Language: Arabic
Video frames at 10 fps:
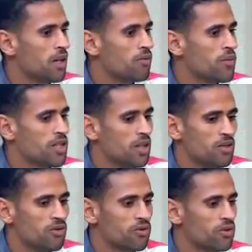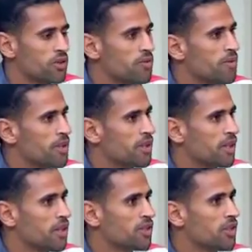لو مثلا اسرتي ما
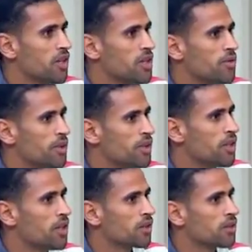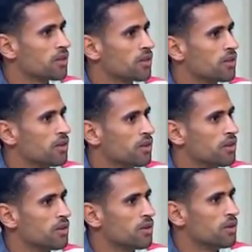محتاجاش انا محتاج
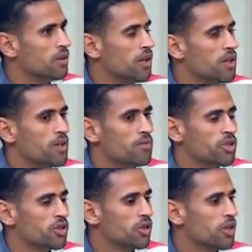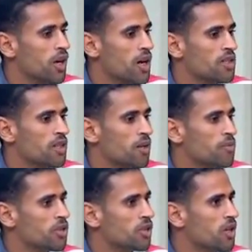يعني انا مش عايز
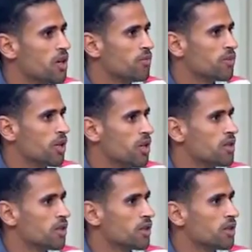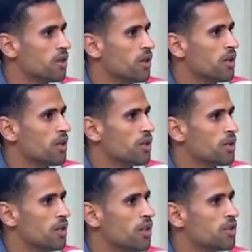اعمل شقه مش عايز كده انا
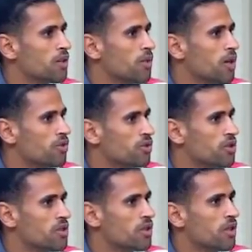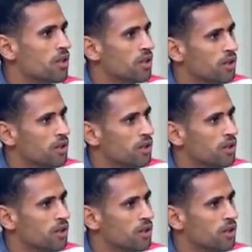راجل عندي 24 سنه